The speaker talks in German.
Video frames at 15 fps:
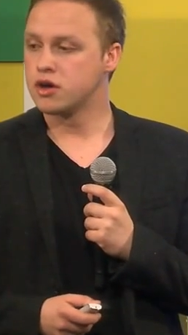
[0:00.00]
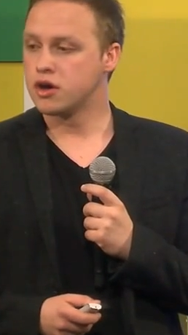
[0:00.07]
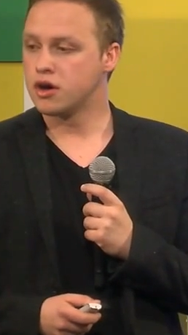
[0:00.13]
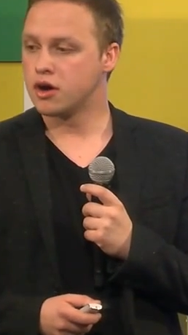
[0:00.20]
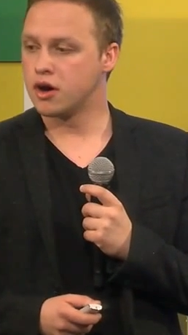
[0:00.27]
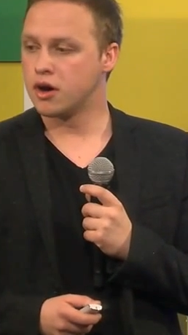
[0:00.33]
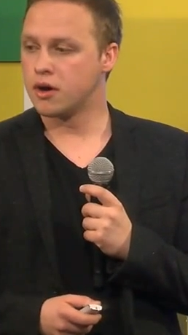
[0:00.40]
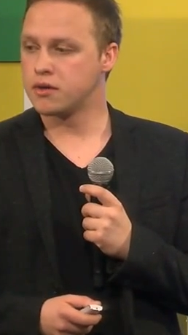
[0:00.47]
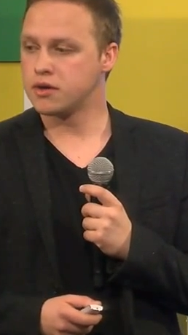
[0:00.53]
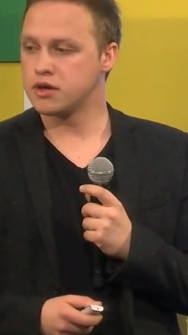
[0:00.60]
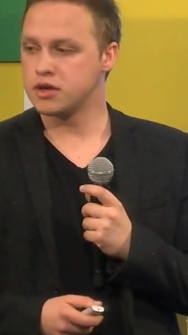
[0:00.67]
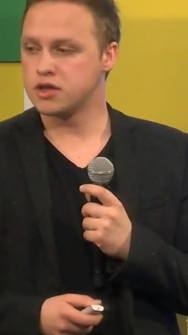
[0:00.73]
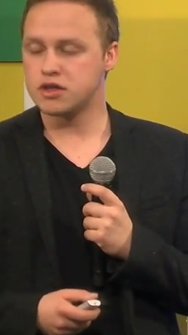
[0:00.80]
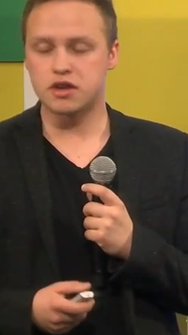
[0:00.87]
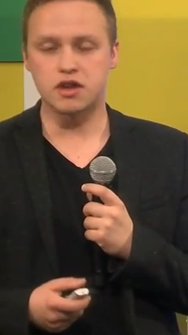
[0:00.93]

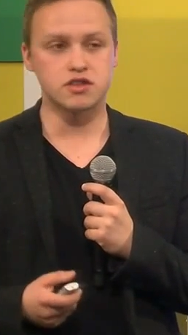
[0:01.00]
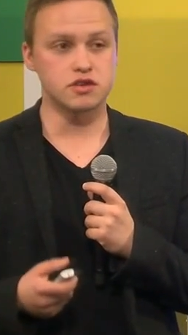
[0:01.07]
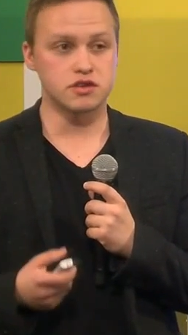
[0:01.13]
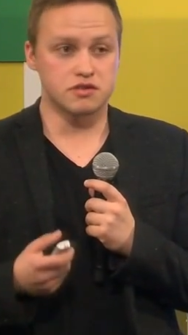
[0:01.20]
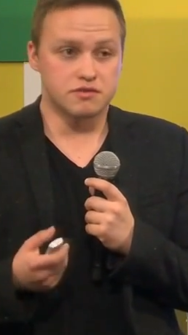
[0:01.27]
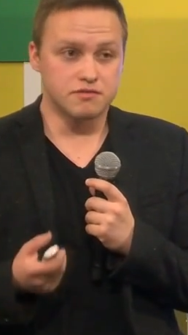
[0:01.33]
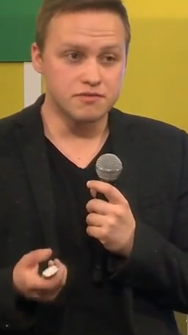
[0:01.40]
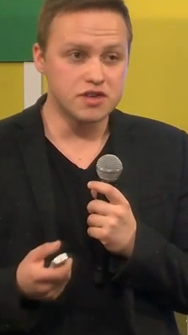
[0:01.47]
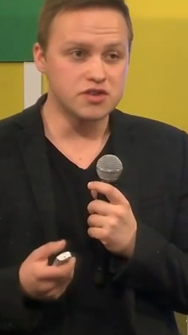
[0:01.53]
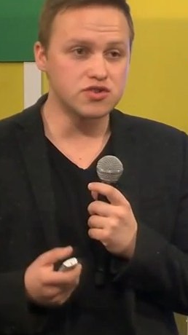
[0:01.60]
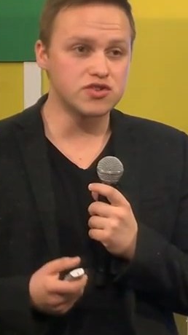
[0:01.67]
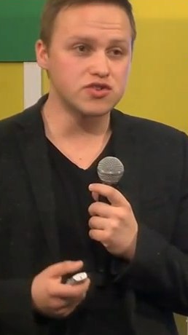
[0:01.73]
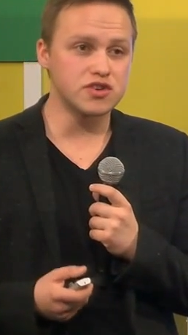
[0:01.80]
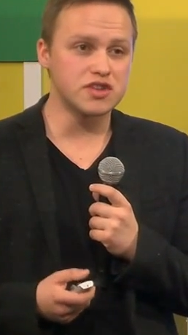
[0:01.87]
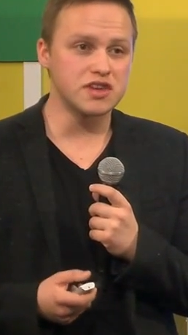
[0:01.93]
Äh, wie schon
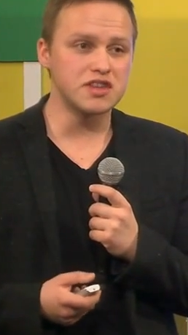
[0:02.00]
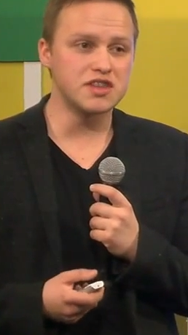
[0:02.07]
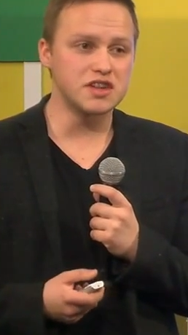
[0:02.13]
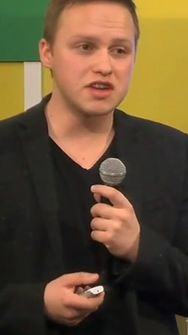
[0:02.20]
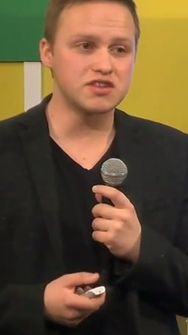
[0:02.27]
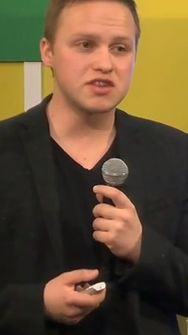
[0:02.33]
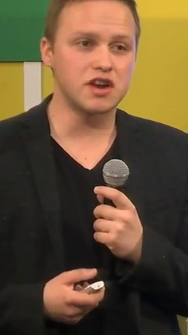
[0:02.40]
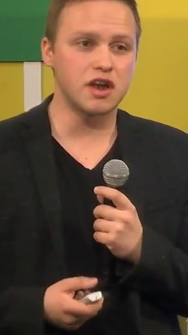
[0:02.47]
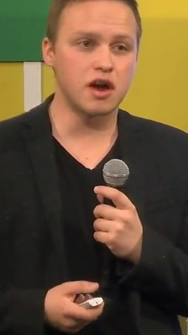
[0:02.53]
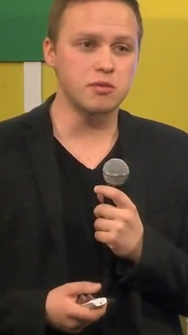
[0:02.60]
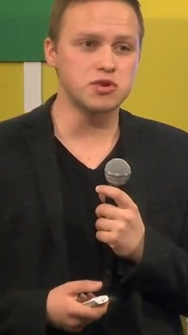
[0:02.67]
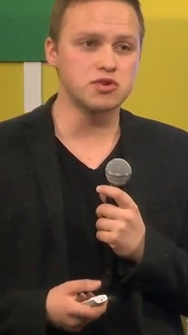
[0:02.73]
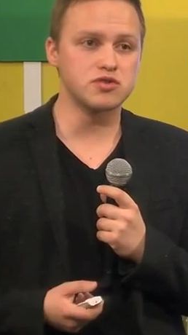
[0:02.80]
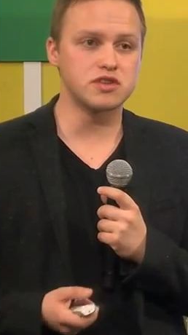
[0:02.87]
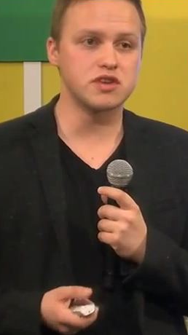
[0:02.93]
gesagt, der internationale
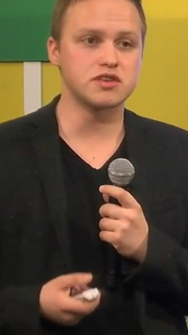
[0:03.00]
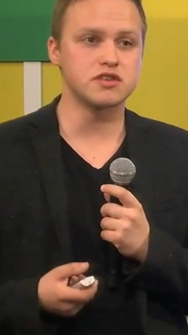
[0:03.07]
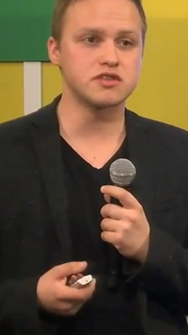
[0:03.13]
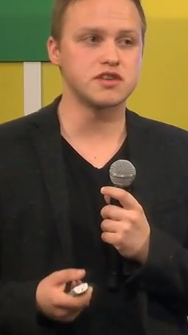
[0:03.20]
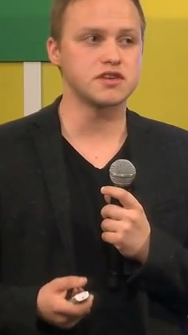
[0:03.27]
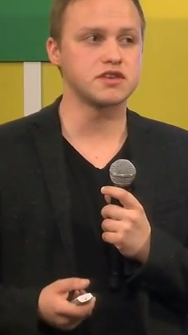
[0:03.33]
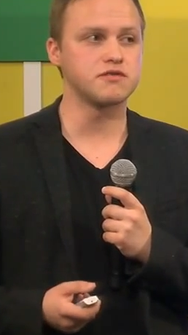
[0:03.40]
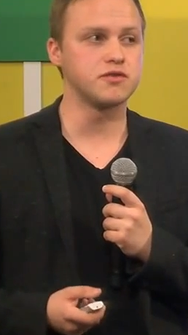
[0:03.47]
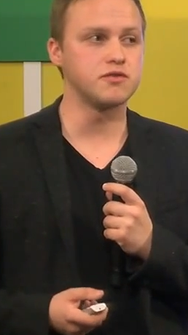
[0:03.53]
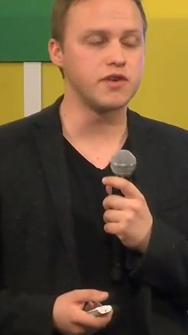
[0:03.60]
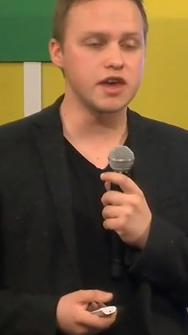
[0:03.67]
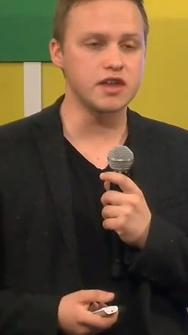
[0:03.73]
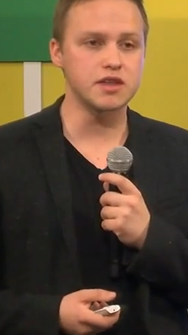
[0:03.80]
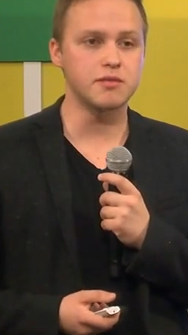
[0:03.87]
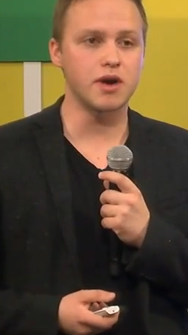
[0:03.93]
Abschluss, der ist halt sehr, sehr viel
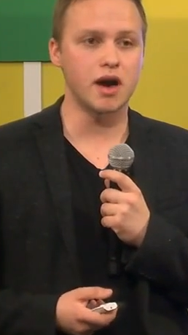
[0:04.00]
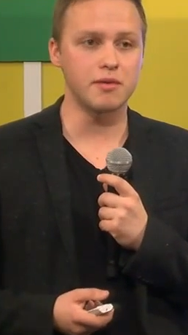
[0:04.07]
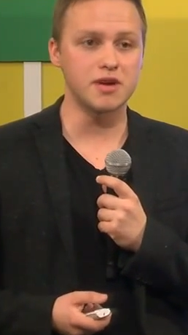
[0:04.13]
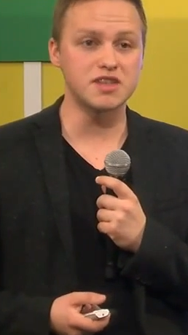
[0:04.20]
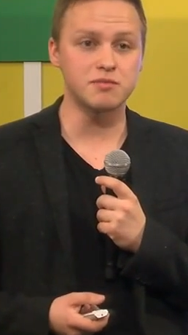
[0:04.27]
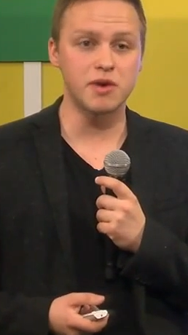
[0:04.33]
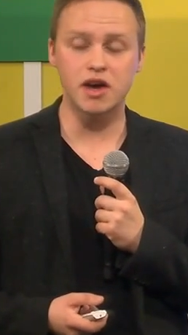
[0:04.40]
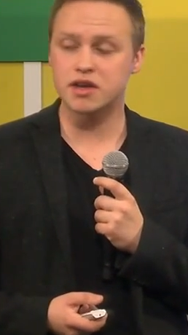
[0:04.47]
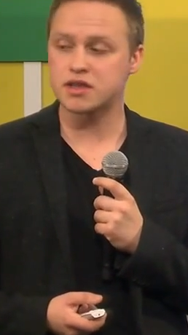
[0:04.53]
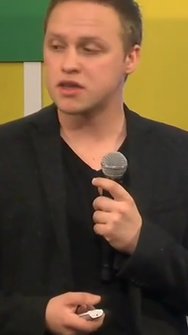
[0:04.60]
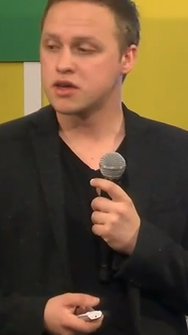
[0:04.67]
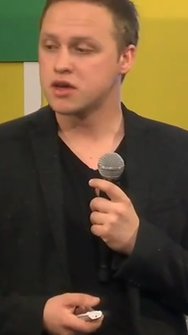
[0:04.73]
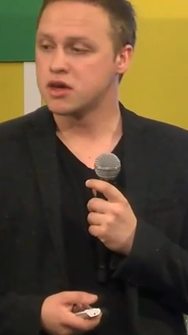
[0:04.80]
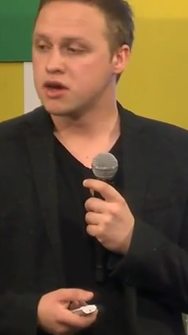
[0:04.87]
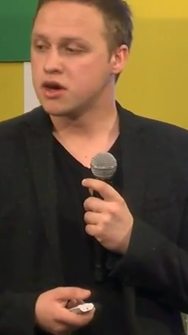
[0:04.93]
wert am Arbeitsmarkt.
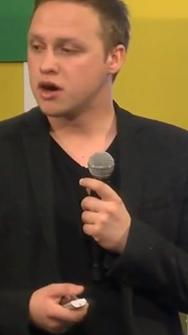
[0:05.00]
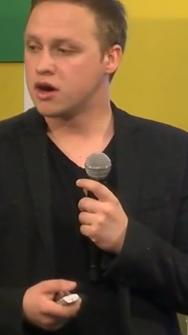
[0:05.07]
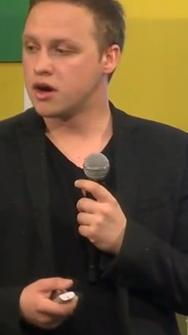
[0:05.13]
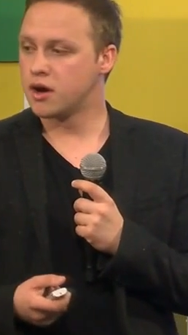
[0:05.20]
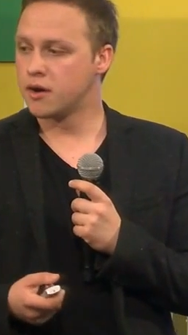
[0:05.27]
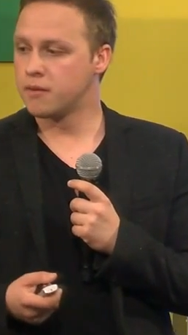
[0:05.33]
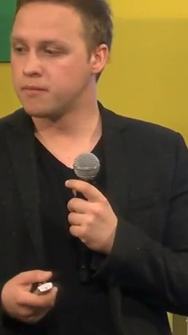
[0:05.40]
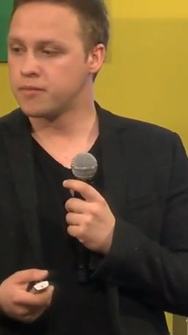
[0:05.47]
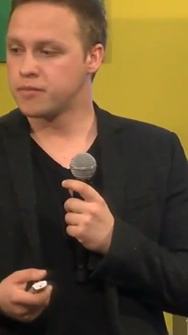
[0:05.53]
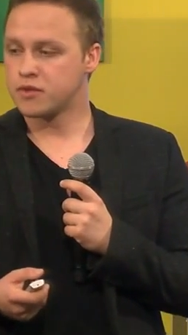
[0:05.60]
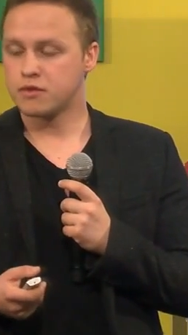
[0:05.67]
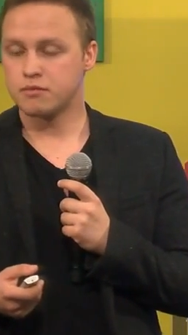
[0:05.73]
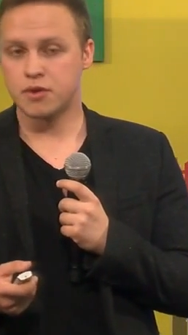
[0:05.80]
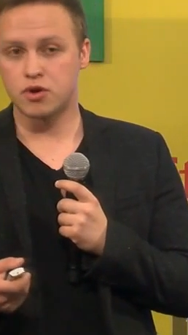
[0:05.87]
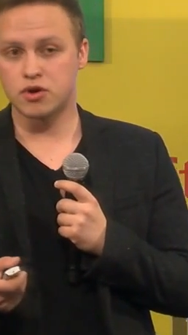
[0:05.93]
Ähm,
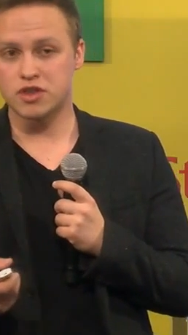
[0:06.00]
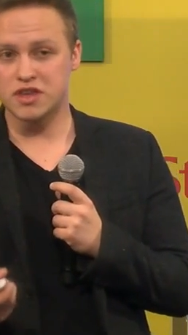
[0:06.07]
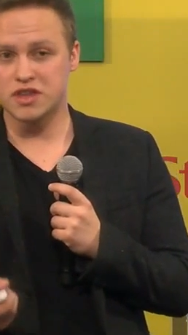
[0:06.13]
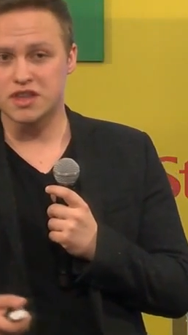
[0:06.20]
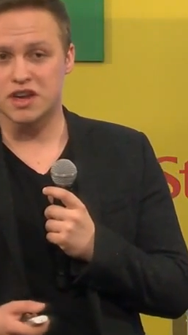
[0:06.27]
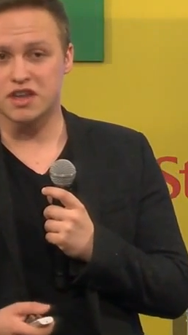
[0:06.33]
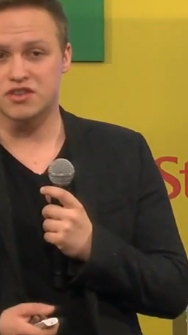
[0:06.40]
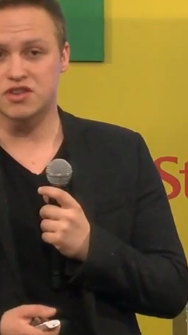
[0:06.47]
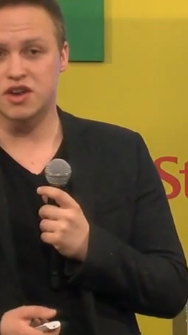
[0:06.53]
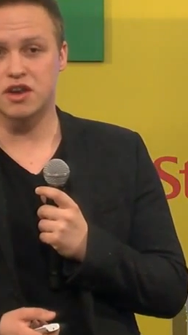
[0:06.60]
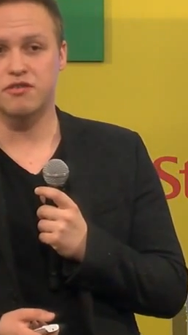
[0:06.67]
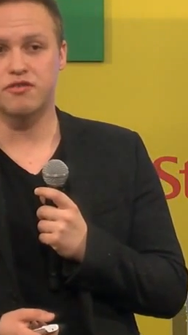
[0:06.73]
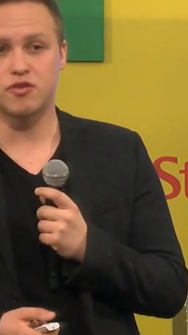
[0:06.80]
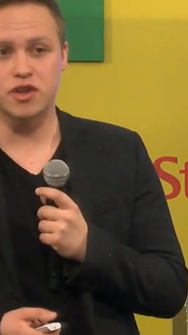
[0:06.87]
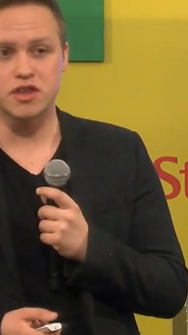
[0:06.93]
man hat internationale
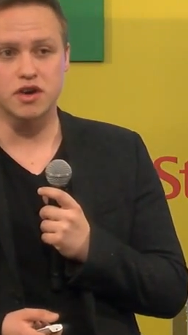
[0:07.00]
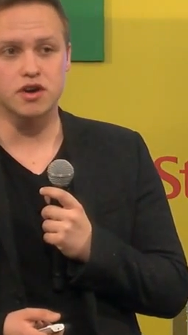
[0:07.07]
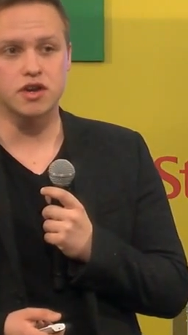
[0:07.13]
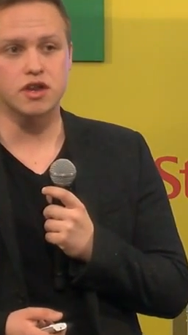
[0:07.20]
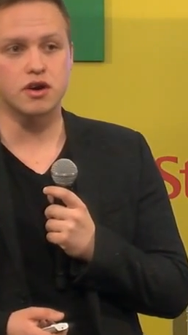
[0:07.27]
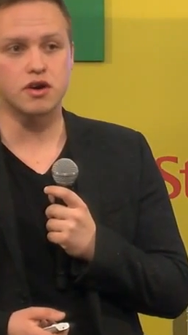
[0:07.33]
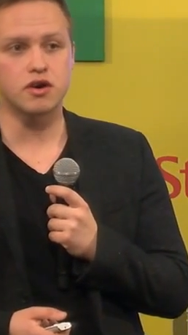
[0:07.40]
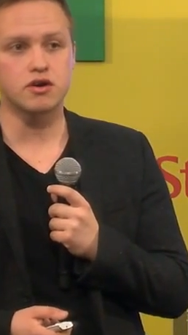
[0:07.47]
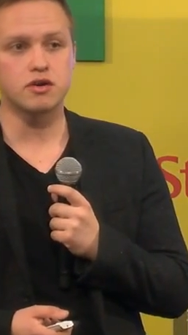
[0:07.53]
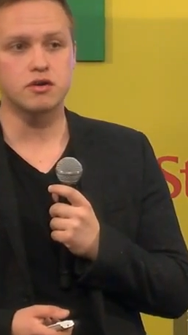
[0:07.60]
Vortragende auch,